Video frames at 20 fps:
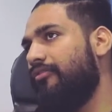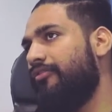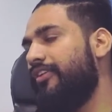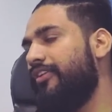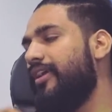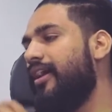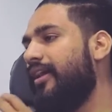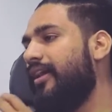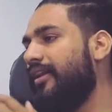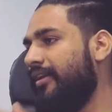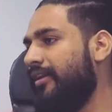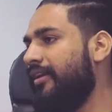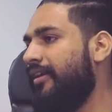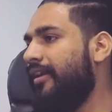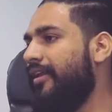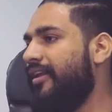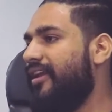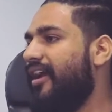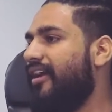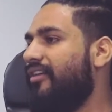वी आर इन
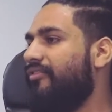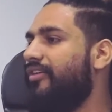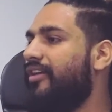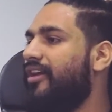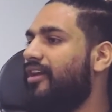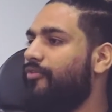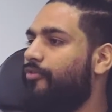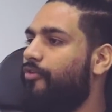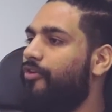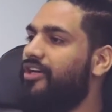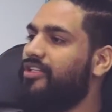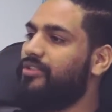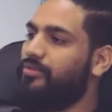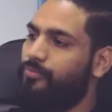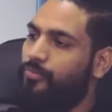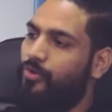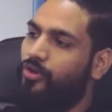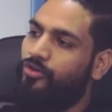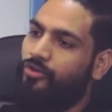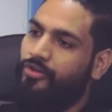इंडिया एंड वी कैन फोकस
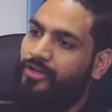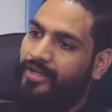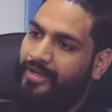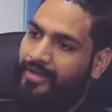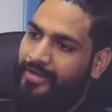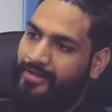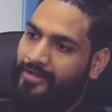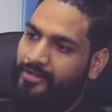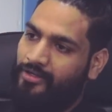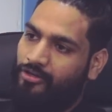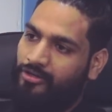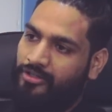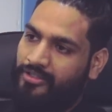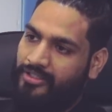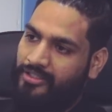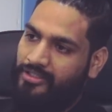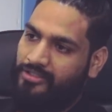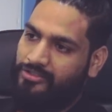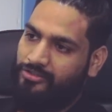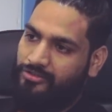मोर ऑन इंडियन
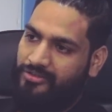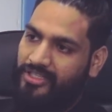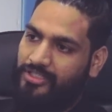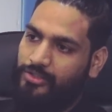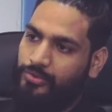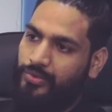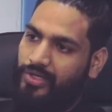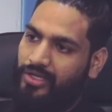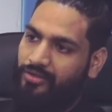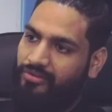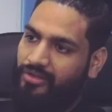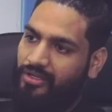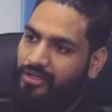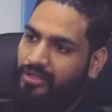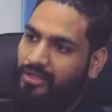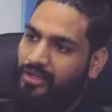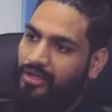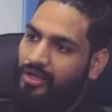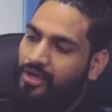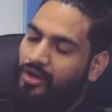कंटेंट सो दैट्स व्हाई
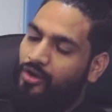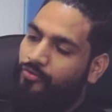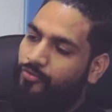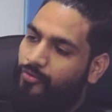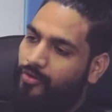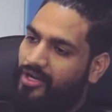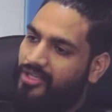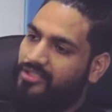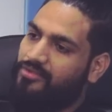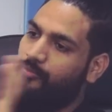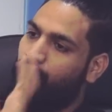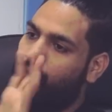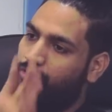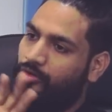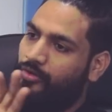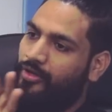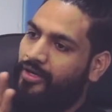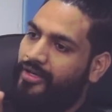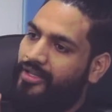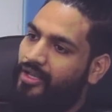वी फोकस मोर
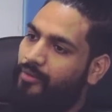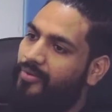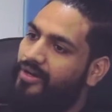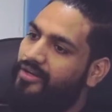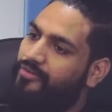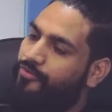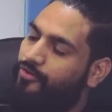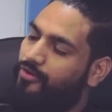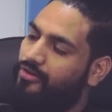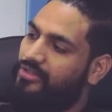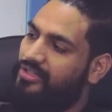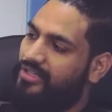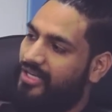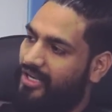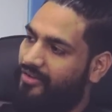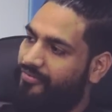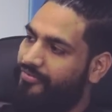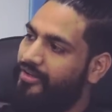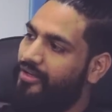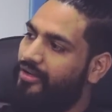ऑन इंडिया बट फॉर
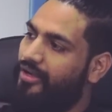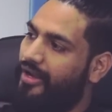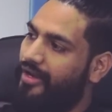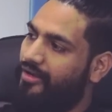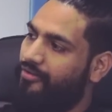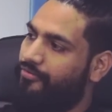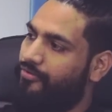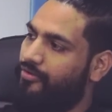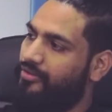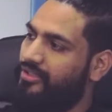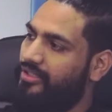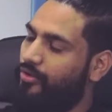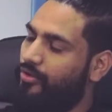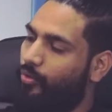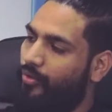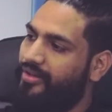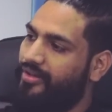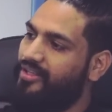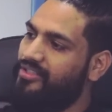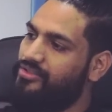ट्रैफिक एंड फॉर दी
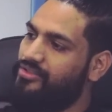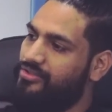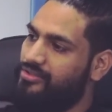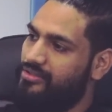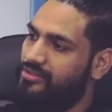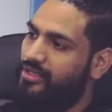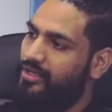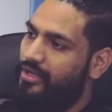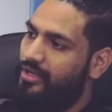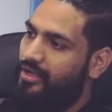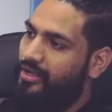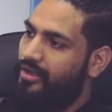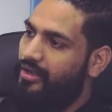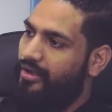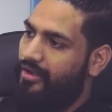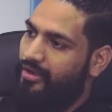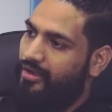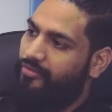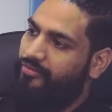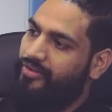ऑडियंस
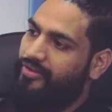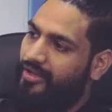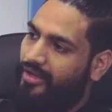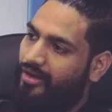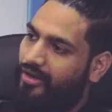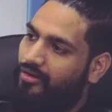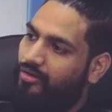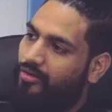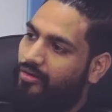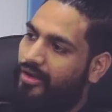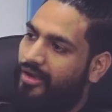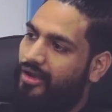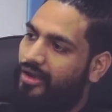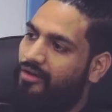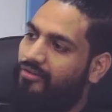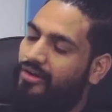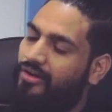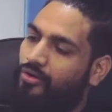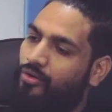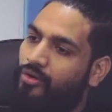Uh, we have uh,
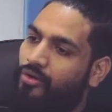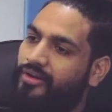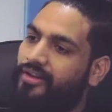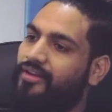our own